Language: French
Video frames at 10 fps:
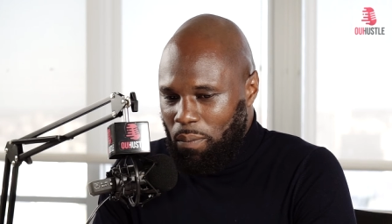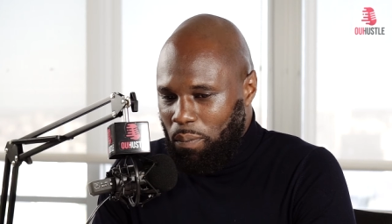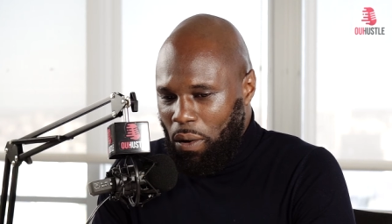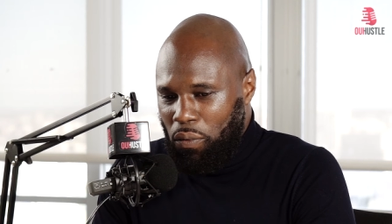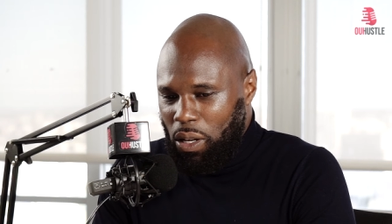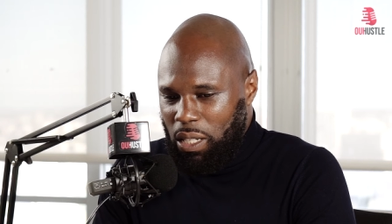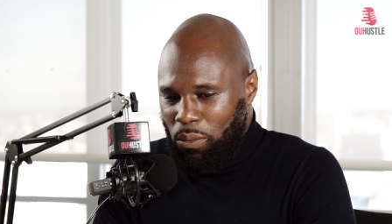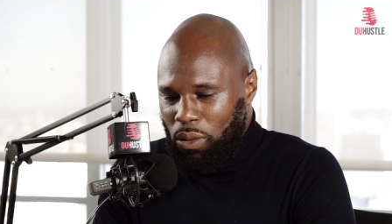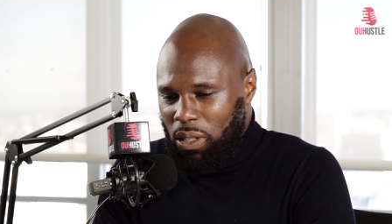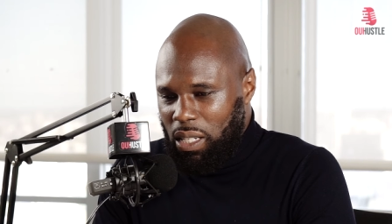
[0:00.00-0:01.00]
pas
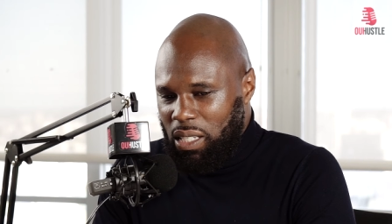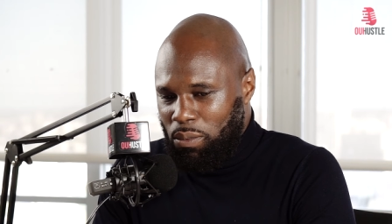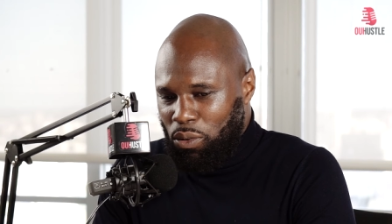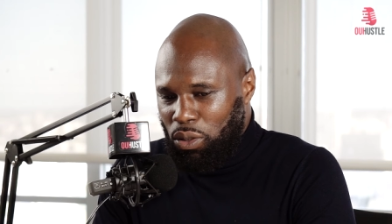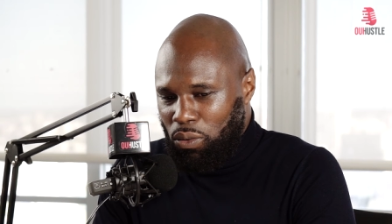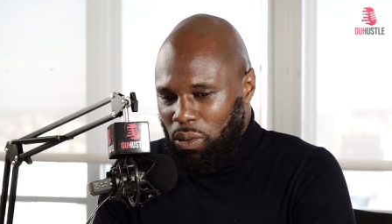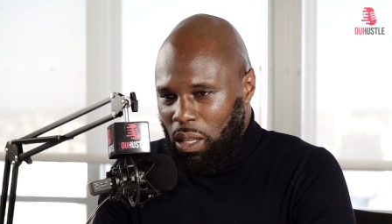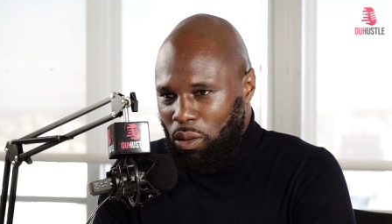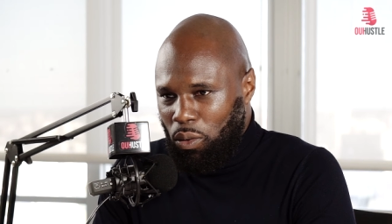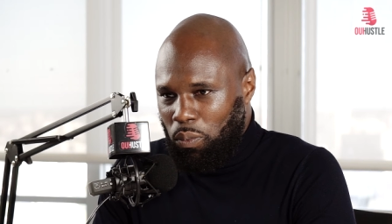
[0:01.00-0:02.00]
forcément dans cette dimension
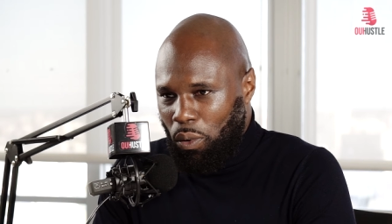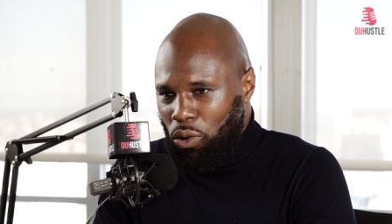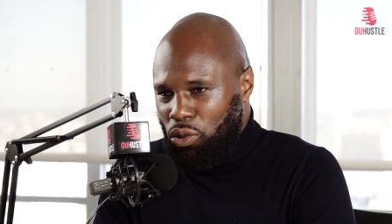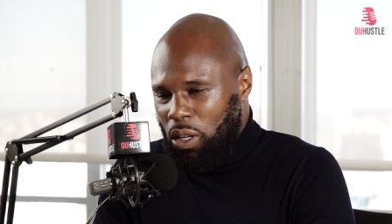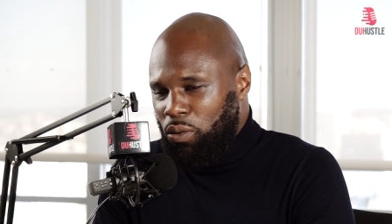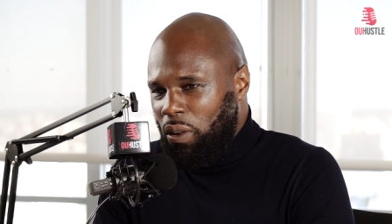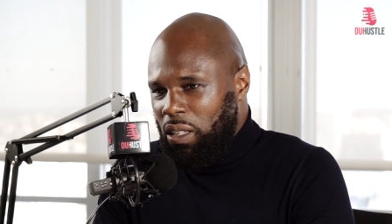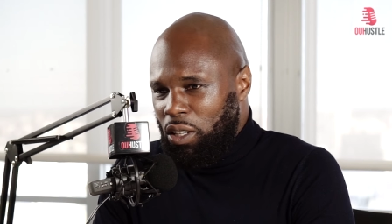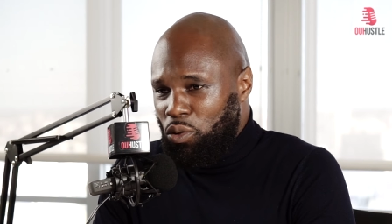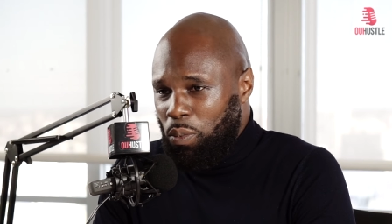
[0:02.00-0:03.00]
d'être proche de la
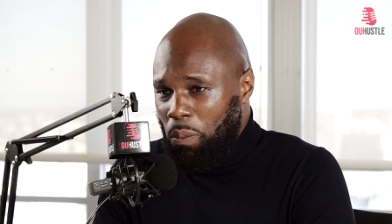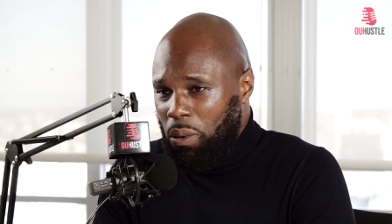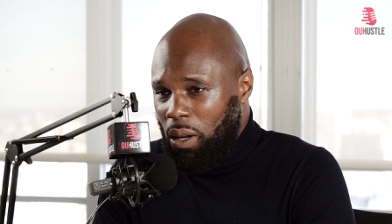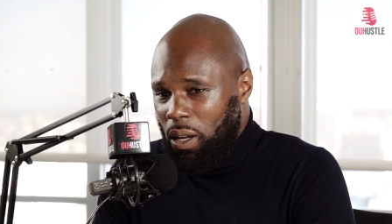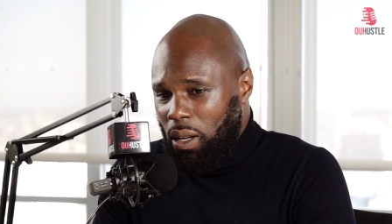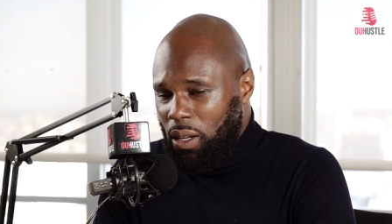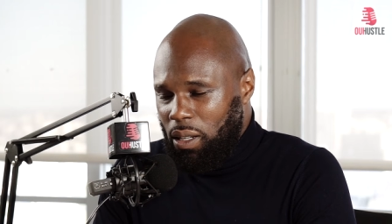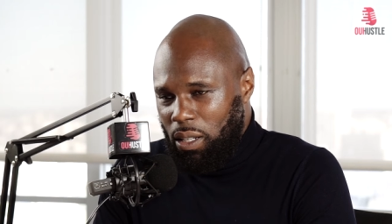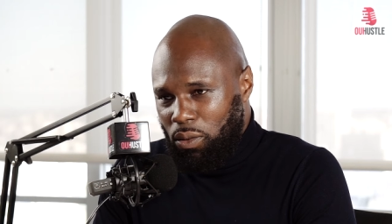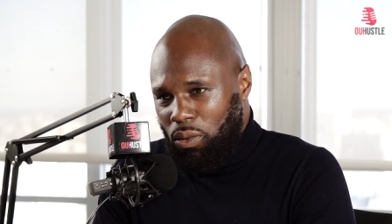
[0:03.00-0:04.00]
souveraineté du peuple,
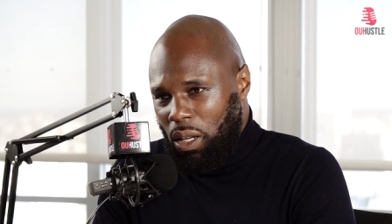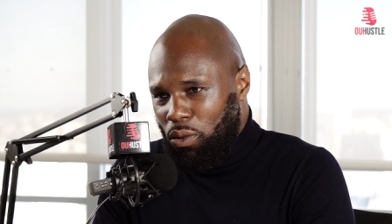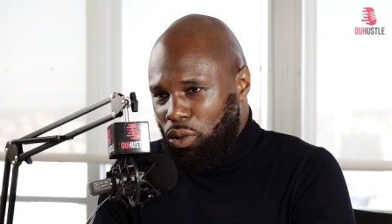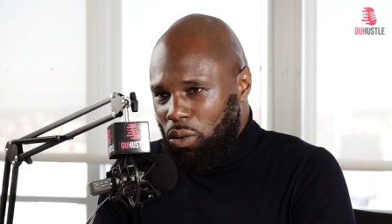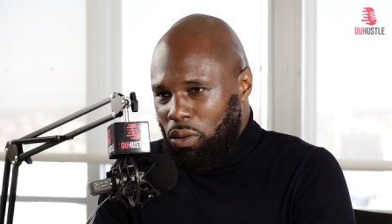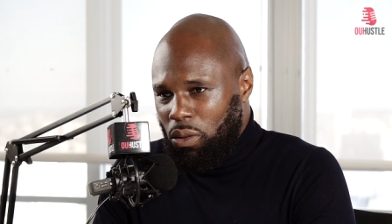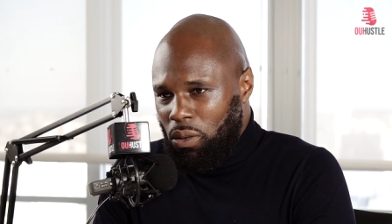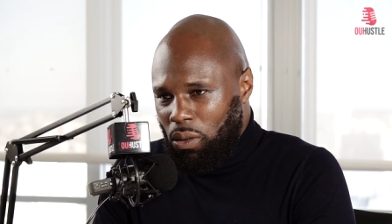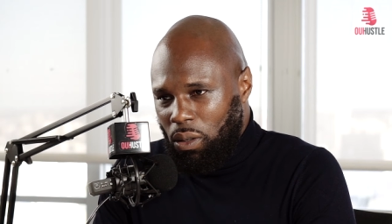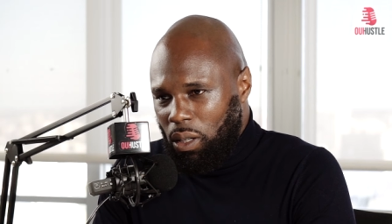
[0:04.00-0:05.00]
ils sont en train aujourd'hui
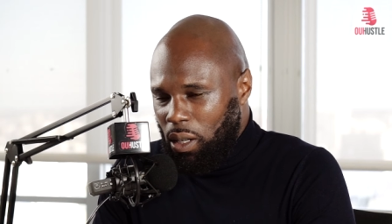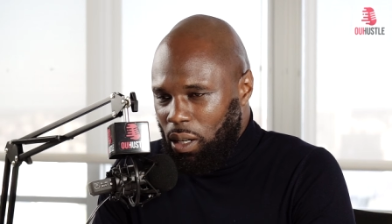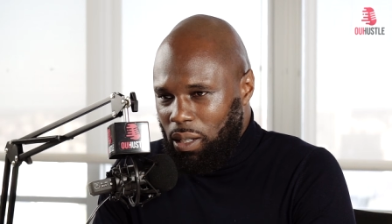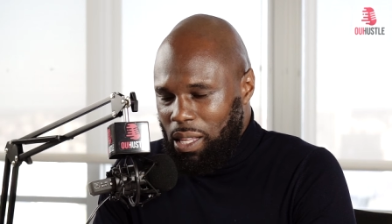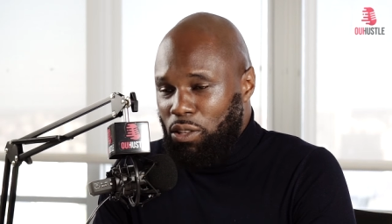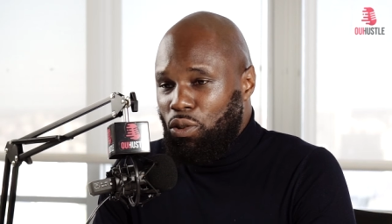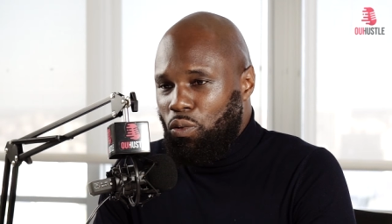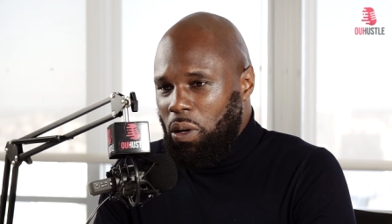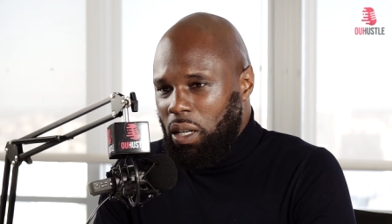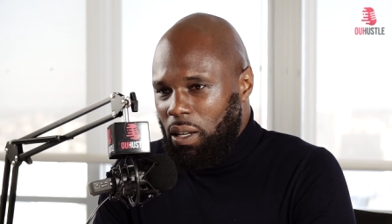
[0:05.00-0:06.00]
d'être
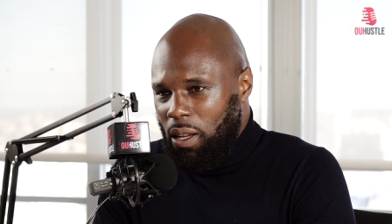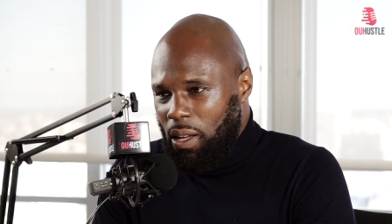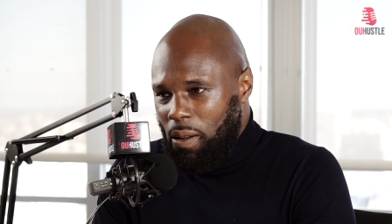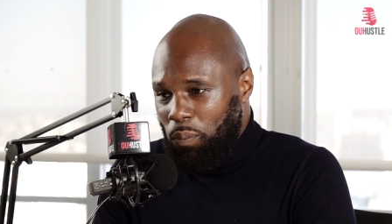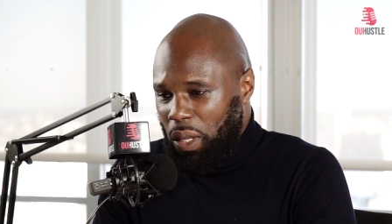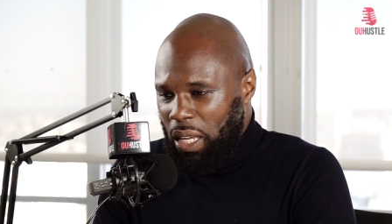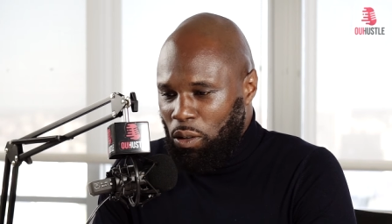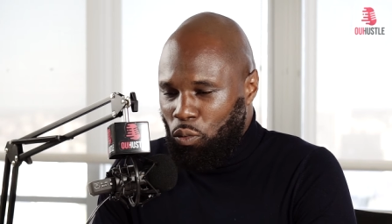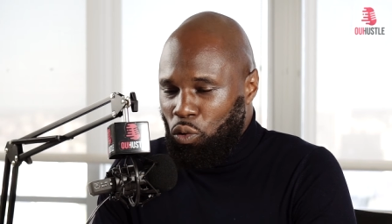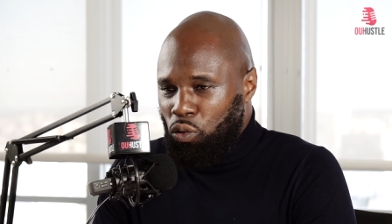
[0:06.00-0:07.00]
secoués. Et il y a
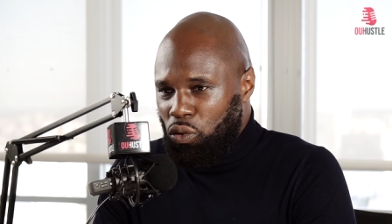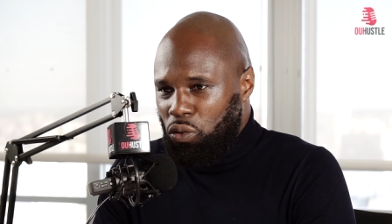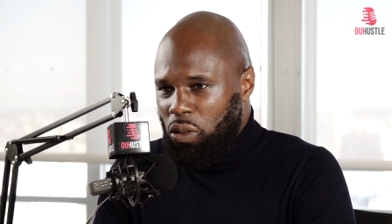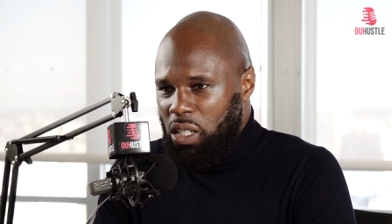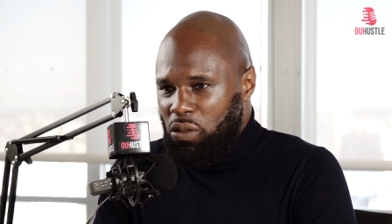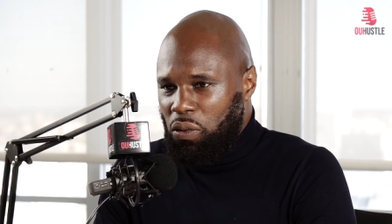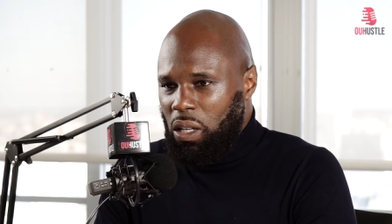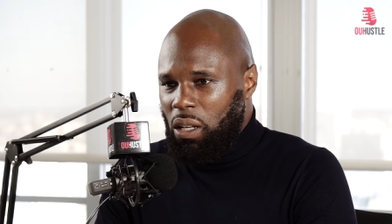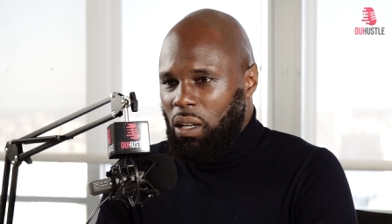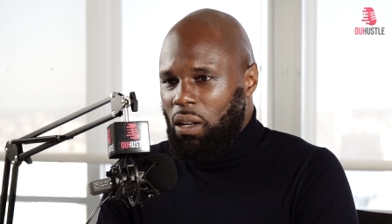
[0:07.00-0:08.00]
une conjonction qui se
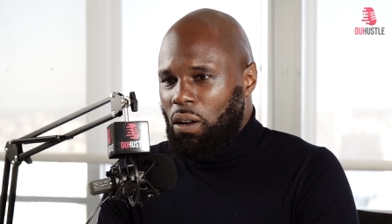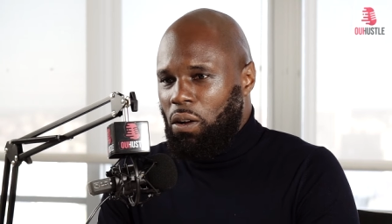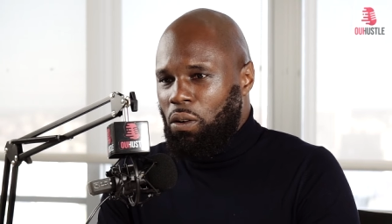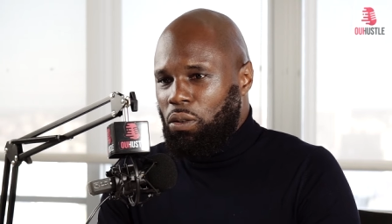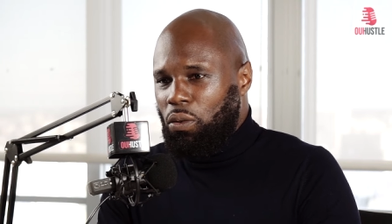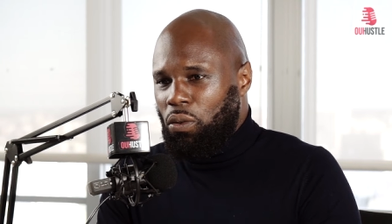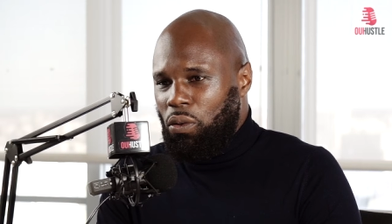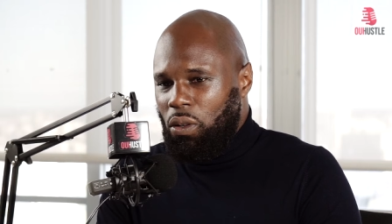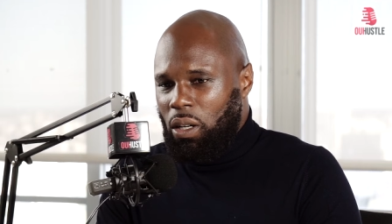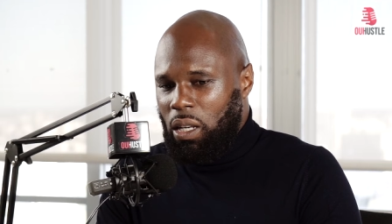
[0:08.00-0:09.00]
fait
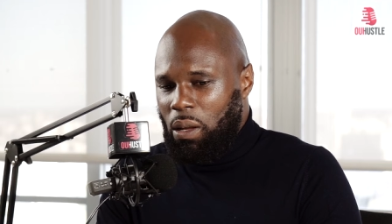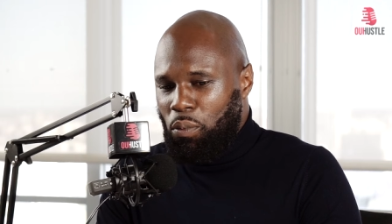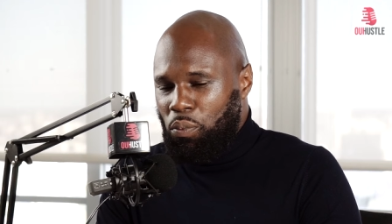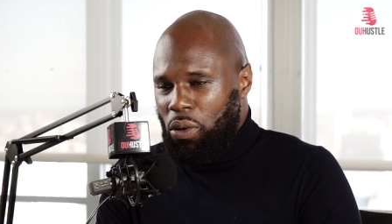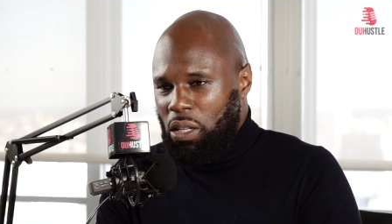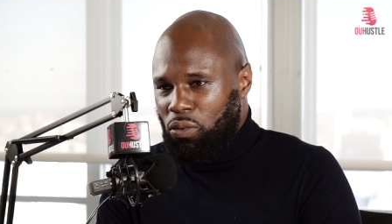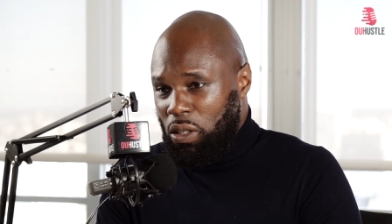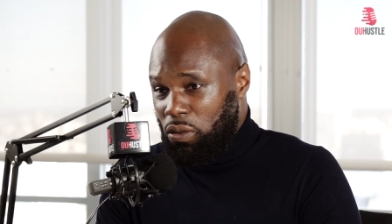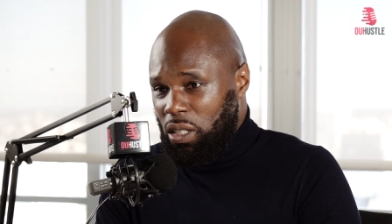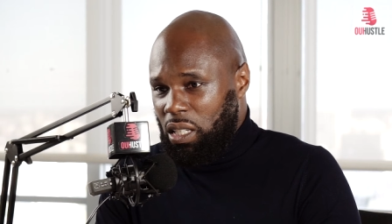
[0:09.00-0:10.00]
entre les populations et
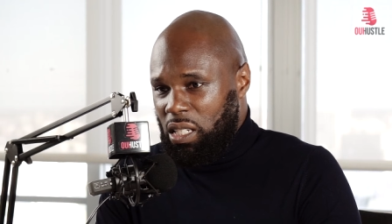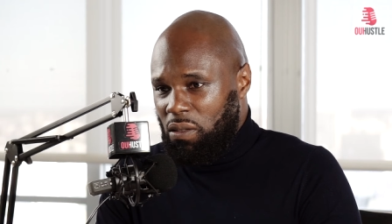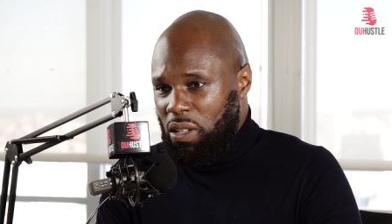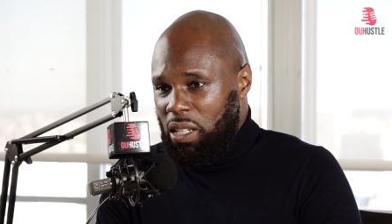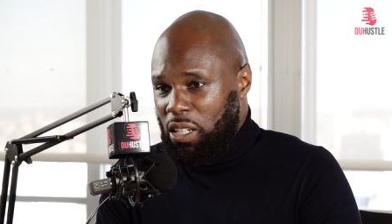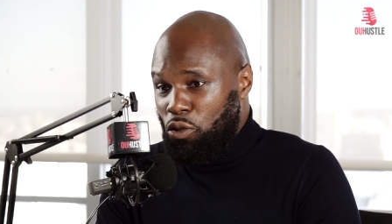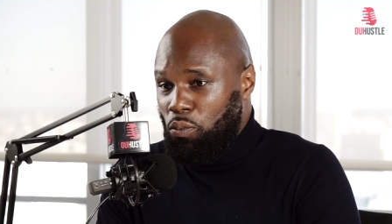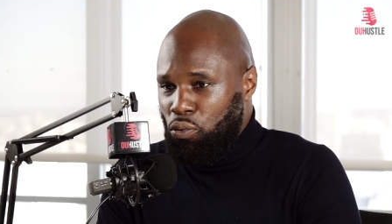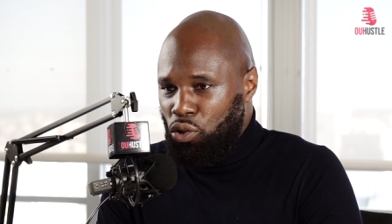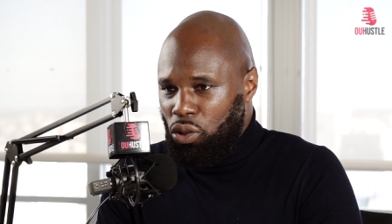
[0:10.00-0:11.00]
les sociétés civiles qui se
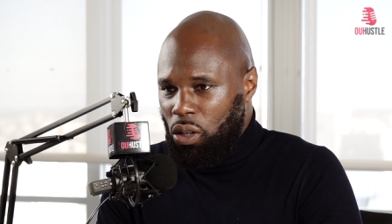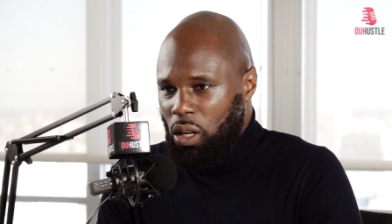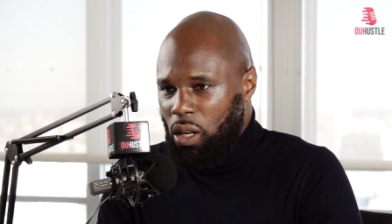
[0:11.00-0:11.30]
bougent